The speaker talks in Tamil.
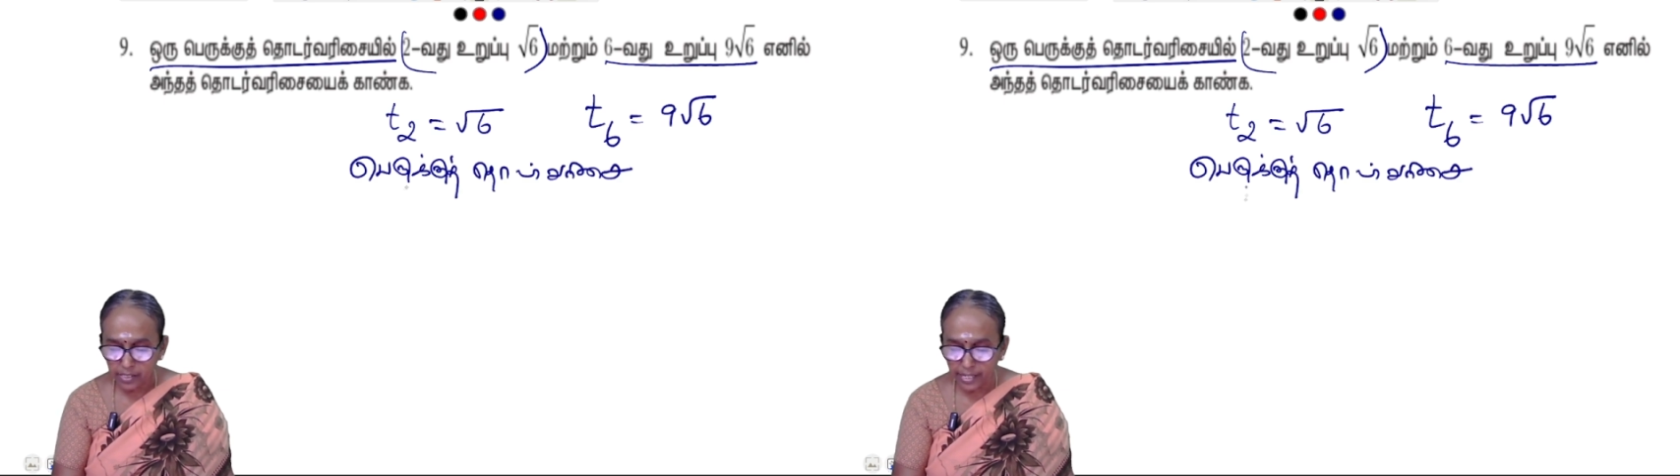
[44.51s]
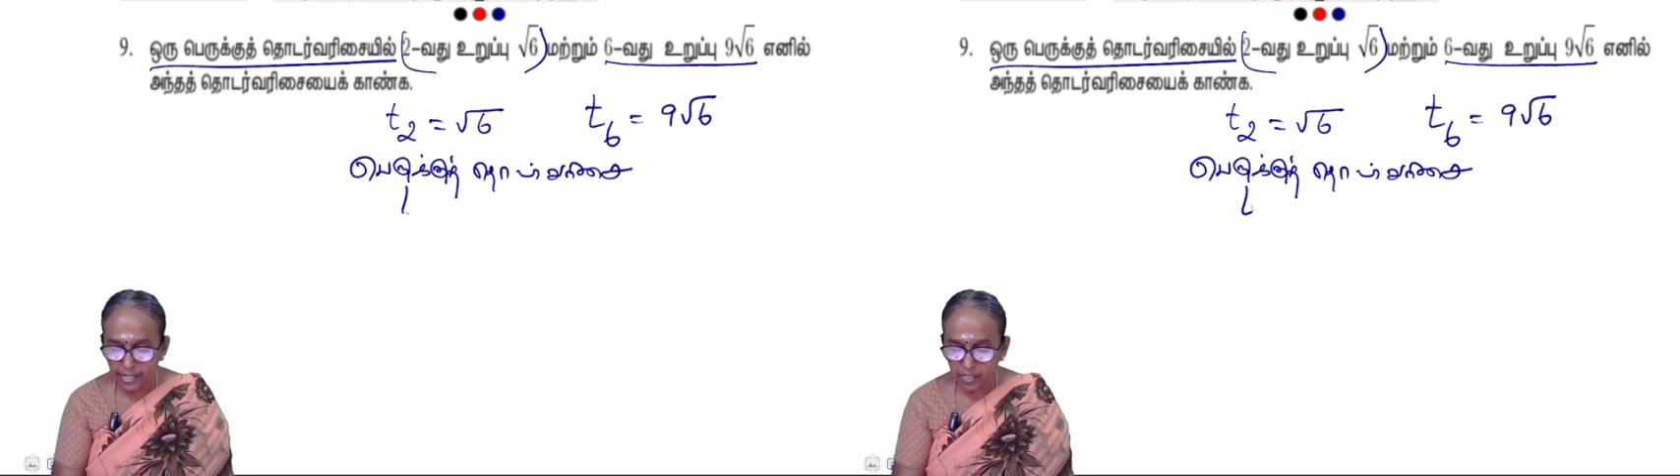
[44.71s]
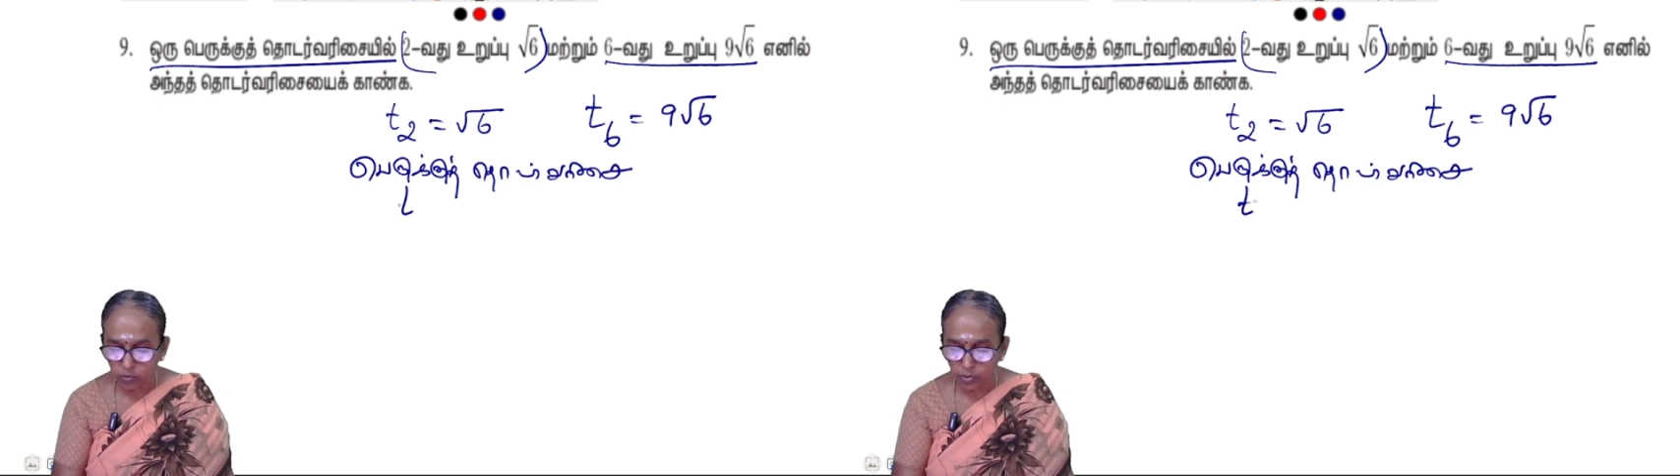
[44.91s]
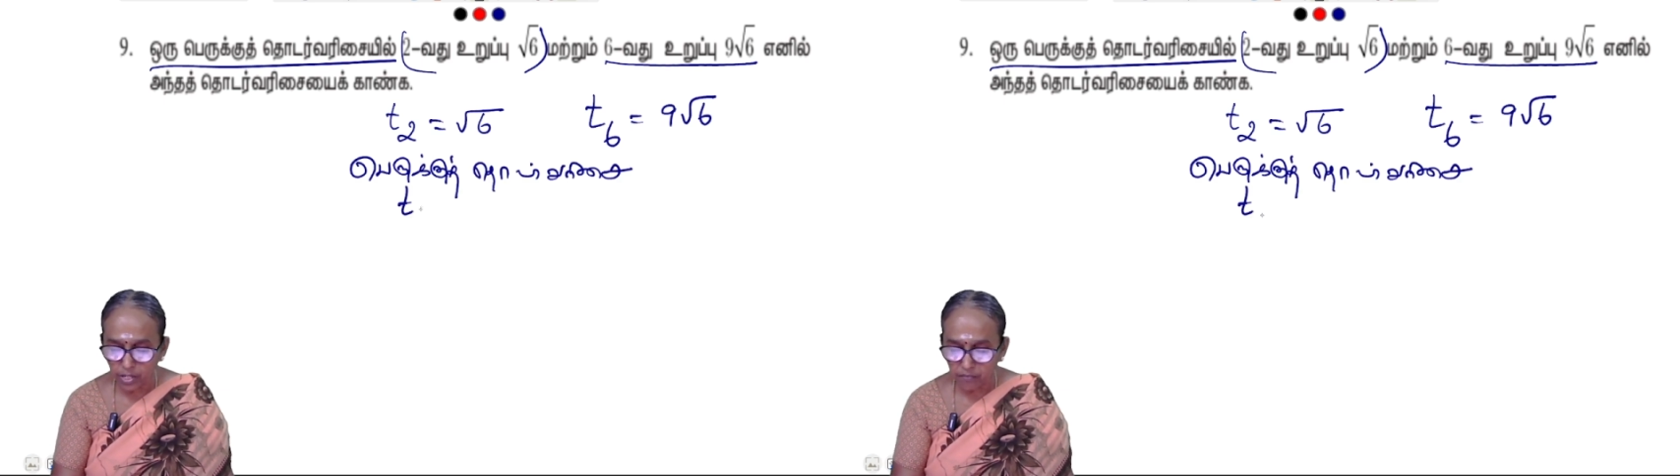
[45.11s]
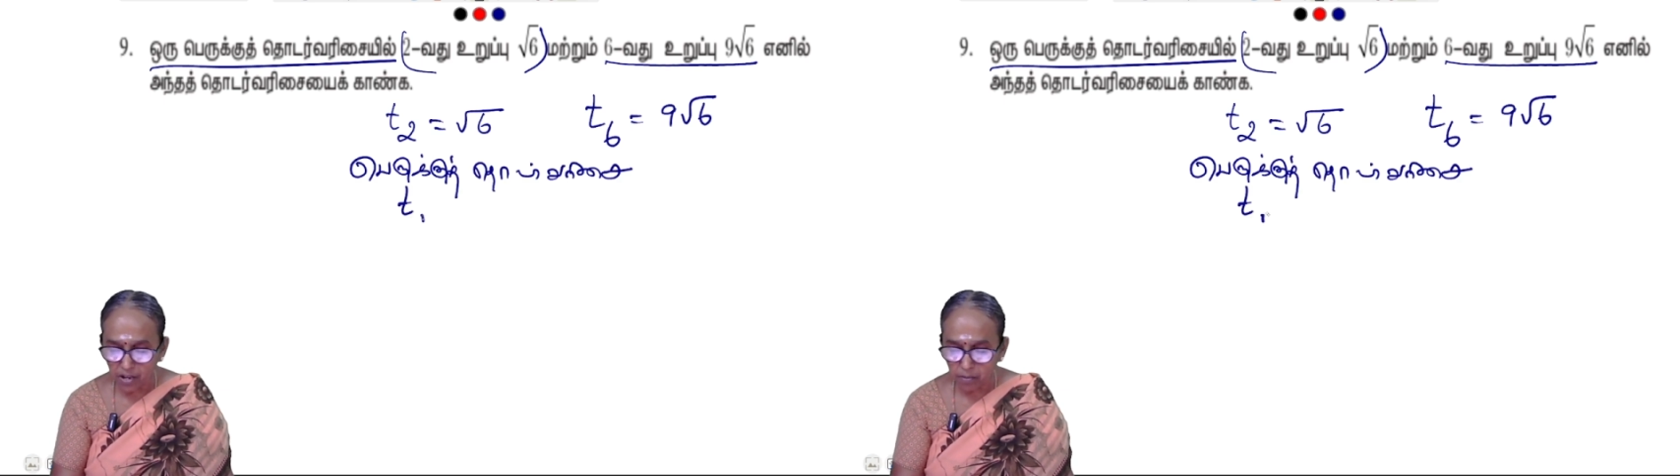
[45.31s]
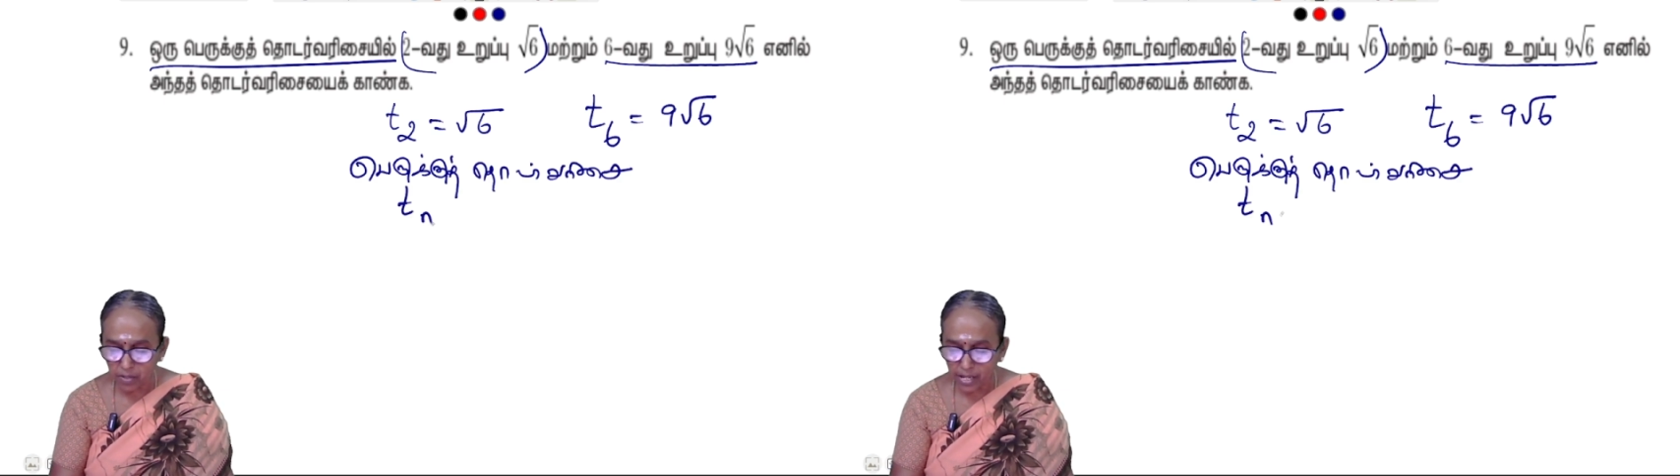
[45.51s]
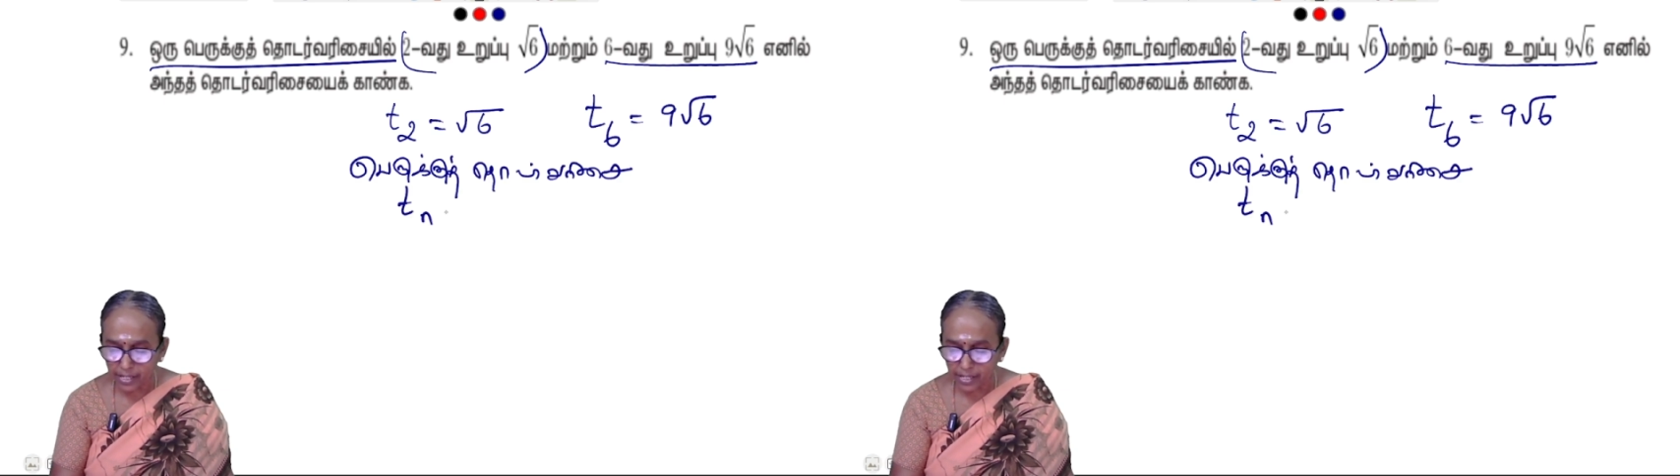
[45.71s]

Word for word: டிஎனுக்குரிய ஃபார்முலா